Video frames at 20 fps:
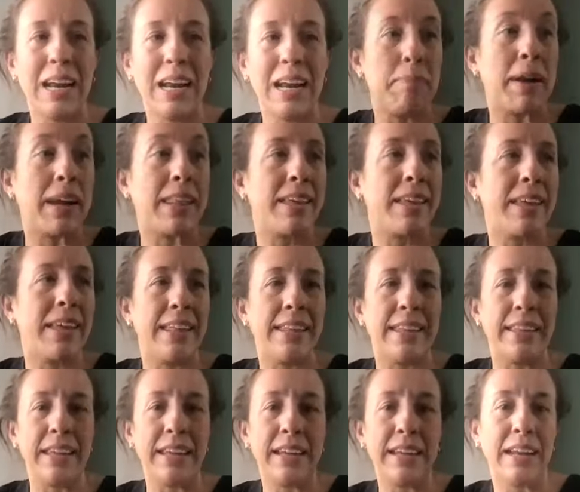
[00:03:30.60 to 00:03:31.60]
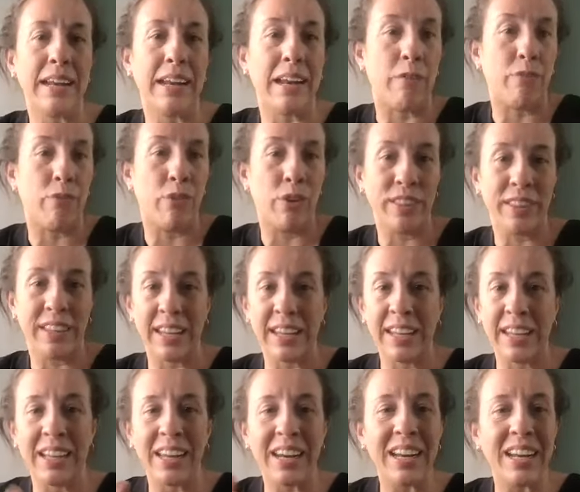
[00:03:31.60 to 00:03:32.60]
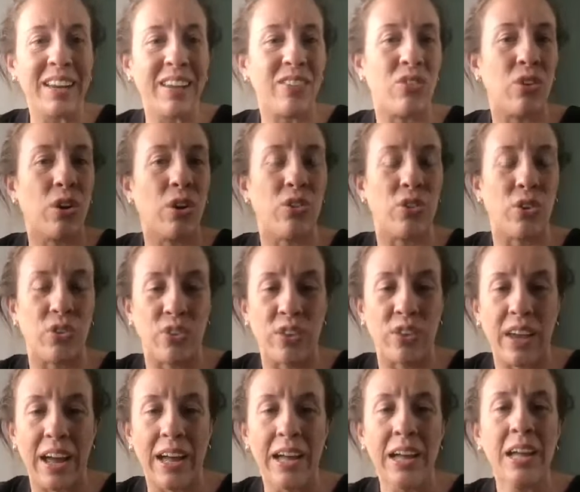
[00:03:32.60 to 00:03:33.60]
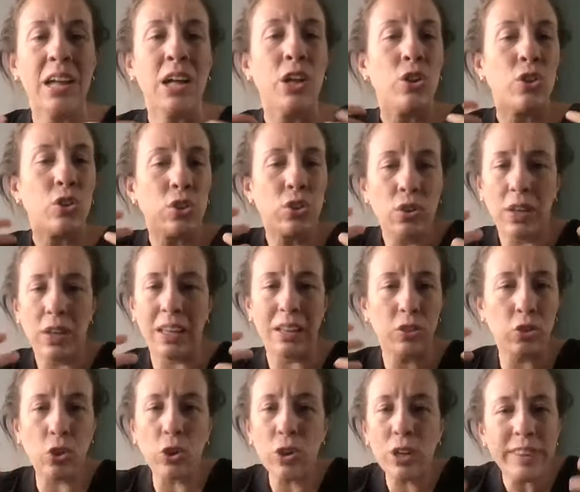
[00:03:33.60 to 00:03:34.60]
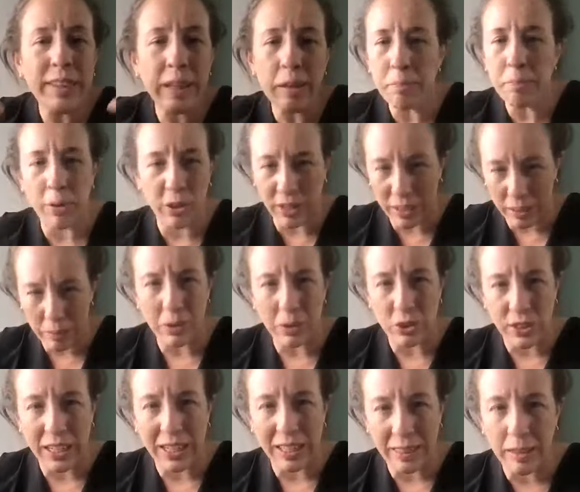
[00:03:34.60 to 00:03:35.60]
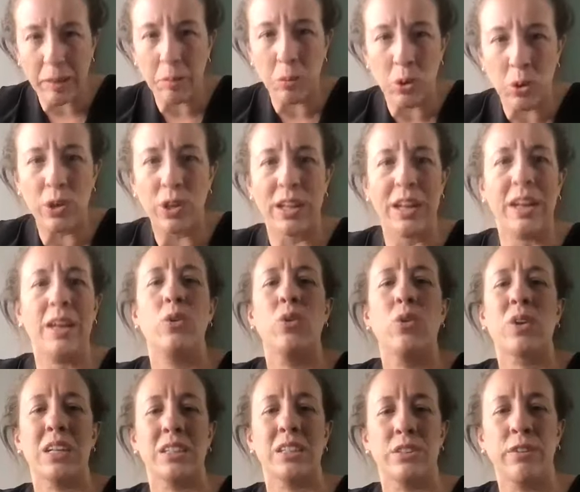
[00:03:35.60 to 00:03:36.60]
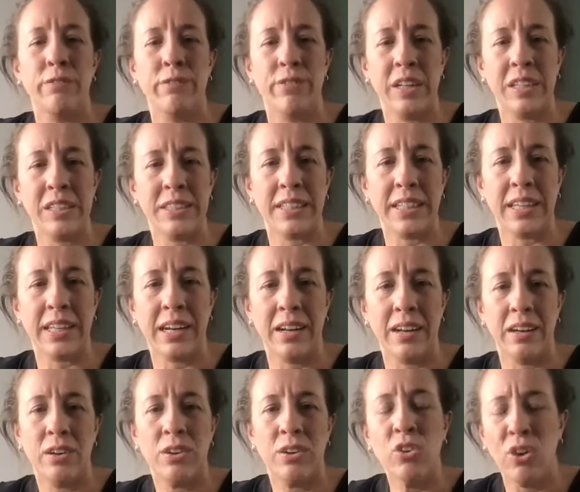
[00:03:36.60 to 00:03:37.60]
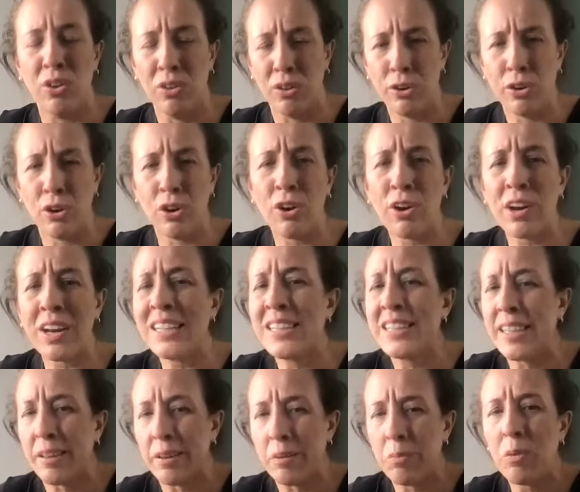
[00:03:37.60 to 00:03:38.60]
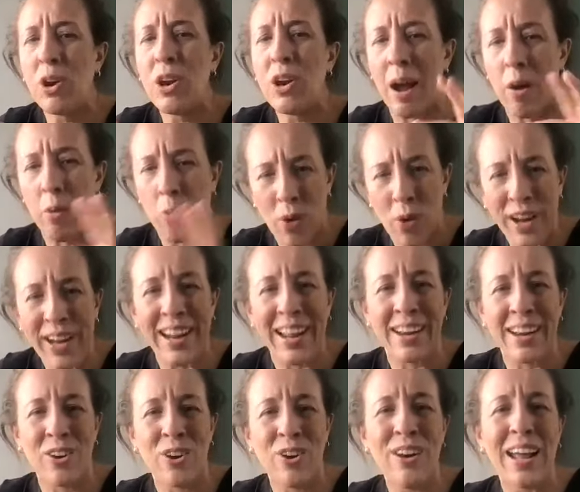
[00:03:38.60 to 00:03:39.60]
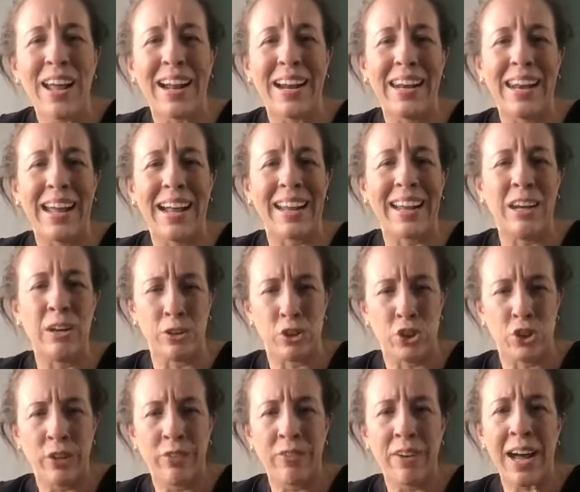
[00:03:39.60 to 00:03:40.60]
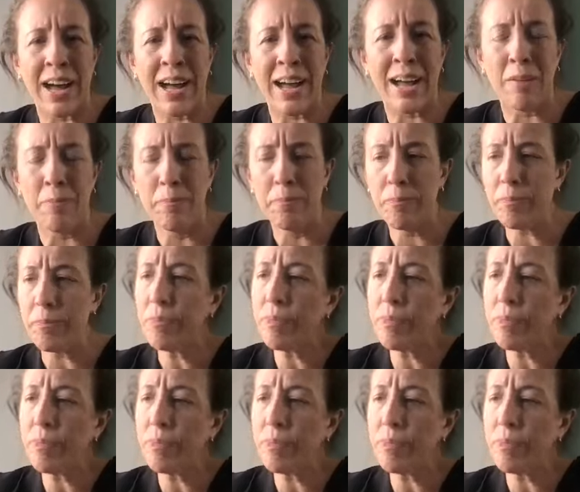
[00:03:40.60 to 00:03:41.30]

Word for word: la pérdida de la fuente de ingresos, o sea, todo el tiempo tenemos el estímulo de la educación financiera. No, no recibimos la buena, ¿no? La, que nos lleva a